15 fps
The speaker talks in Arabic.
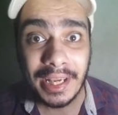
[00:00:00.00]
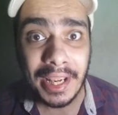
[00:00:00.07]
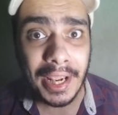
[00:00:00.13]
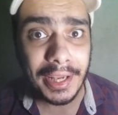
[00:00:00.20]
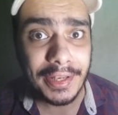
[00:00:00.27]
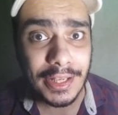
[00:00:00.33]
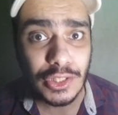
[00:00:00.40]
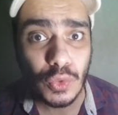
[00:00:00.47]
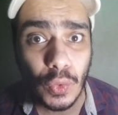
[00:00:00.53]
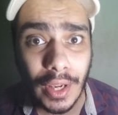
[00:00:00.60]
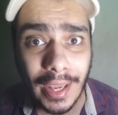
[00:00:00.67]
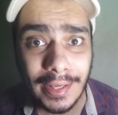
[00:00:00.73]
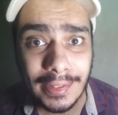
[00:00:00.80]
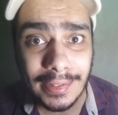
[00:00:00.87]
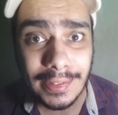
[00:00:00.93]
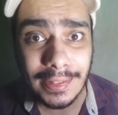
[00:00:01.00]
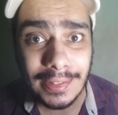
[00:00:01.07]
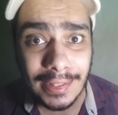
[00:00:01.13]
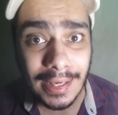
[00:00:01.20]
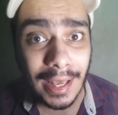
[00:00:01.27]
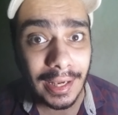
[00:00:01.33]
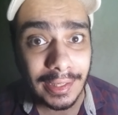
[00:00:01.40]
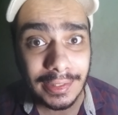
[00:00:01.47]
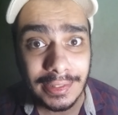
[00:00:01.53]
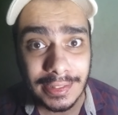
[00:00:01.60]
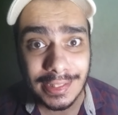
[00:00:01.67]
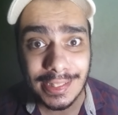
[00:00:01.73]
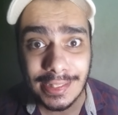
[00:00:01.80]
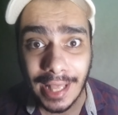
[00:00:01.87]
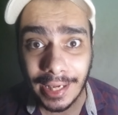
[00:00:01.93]
احنا سكان الجيل الاخير
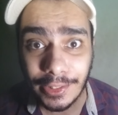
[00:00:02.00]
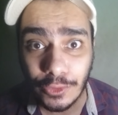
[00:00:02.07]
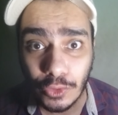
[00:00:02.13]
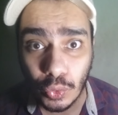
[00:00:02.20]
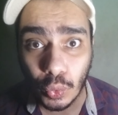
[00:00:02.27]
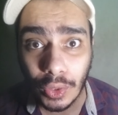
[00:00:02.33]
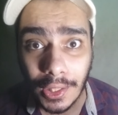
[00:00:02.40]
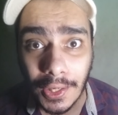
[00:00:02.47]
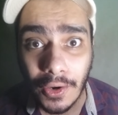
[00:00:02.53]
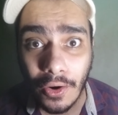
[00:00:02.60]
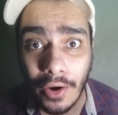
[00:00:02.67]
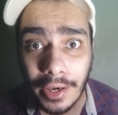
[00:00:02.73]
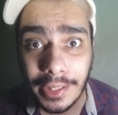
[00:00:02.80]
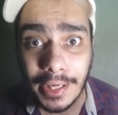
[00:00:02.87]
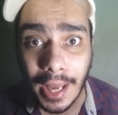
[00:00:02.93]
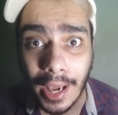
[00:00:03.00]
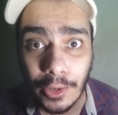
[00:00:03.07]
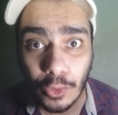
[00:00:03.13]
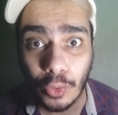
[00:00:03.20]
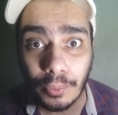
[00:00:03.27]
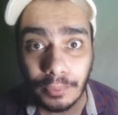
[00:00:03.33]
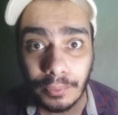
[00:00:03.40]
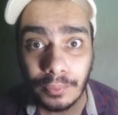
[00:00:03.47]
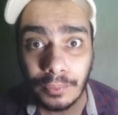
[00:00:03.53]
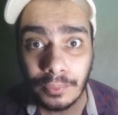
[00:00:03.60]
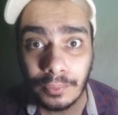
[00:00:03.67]
استعدوا للقاء الهكم